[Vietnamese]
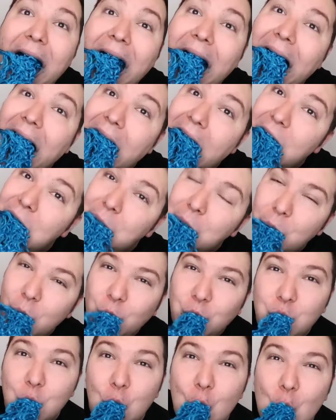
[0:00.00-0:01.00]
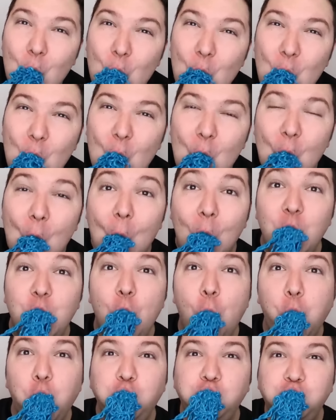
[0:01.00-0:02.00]
Dù cho các đồng nghiệp của mình thậm chí
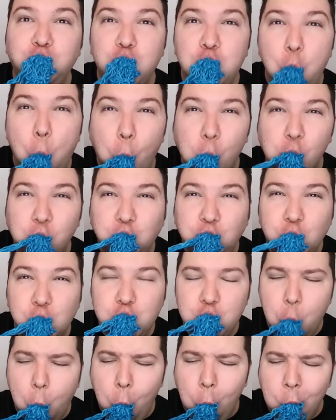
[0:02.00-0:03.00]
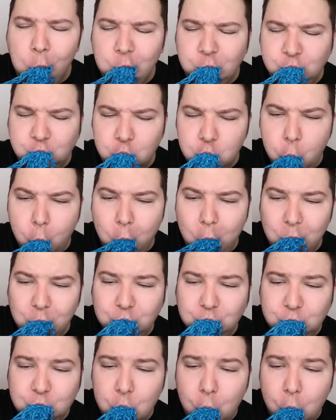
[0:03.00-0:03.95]
có người còn mất mạng khi múc bang quá liều.